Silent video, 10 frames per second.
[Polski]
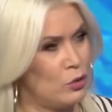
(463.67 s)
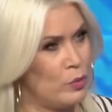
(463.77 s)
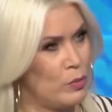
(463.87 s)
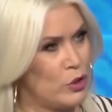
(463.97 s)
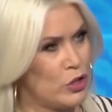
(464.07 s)

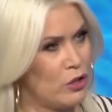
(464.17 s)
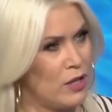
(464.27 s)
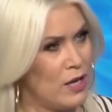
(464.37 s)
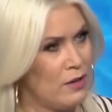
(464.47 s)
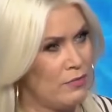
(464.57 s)

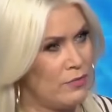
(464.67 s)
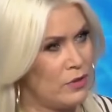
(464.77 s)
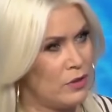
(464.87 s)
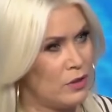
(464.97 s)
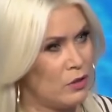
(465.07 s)
upubliczniona
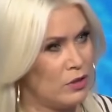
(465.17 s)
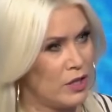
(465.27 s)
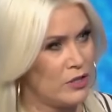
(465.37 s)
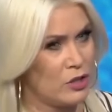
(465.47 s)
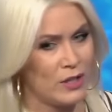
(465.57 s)
w
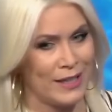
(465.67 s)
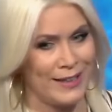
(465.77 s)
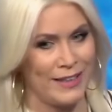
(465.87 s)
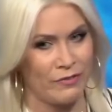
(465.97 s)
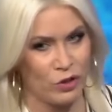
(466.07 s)
kontekście
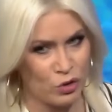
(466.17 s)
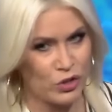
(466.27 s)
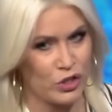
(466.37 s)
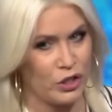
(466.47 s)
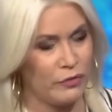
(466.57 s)
takiej
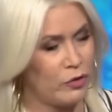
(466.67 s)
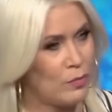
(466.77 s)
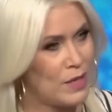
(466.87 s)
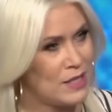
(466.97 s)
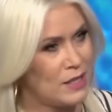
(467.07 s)
jawności
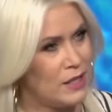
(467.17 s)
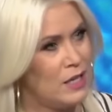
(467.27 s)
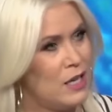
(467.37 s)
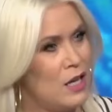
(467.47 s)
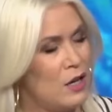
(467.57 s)

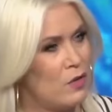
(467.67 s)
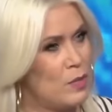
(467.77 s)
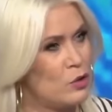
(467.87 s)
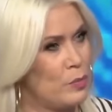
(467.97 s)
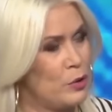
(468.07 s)
informacji
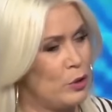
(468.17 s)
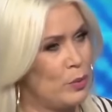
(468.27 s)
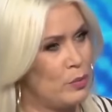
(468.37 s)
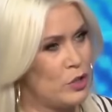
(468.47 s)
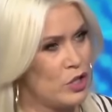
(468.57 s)
wobec
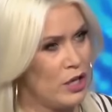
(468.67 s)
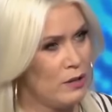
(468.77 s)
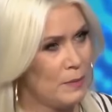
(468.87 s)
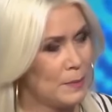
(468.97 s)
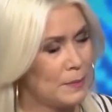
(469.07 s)
opinii
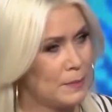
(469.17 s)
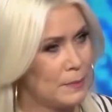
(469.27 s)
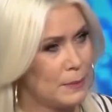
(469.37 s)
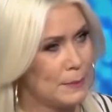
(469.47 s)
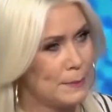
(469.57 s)
publicznej?
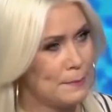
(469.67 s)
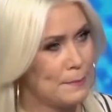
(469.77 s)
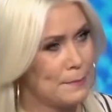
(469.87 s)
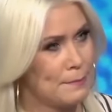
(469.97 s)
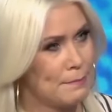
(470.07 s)
To